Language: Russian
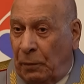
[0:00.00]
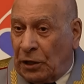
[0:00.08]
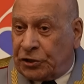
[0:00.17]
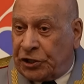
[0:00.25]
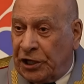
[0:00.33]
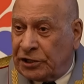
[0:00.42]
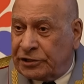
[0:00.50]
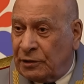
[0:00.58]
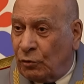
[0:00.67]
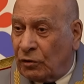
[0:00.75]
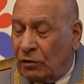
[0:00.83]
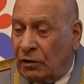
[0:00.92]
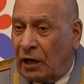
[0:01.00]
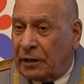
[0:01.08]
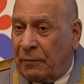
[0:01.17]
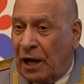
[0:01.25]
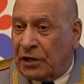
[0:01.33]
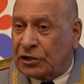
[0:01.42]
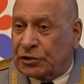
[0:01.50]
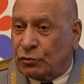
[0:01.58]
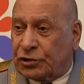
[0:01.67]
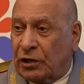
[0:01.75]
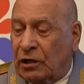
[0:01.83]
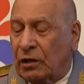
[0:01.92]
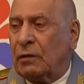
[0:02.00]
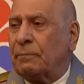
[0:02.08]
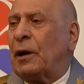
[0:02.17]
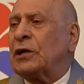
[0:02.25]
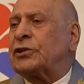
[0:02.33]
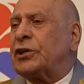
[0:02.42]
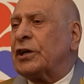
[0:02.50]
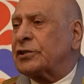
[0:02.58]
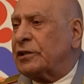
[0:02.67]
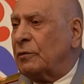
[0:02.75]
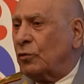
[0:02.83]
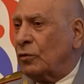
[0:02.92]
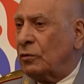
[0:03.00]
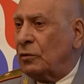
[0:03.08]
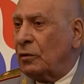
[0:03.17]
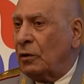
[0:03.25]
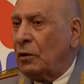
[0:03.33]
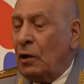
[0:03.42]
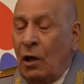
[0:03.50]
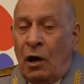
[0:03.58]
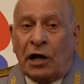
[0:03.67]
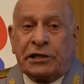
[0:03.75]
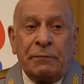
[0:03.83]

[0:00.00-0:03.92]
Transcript: по-честному армяне служили? По-честному. А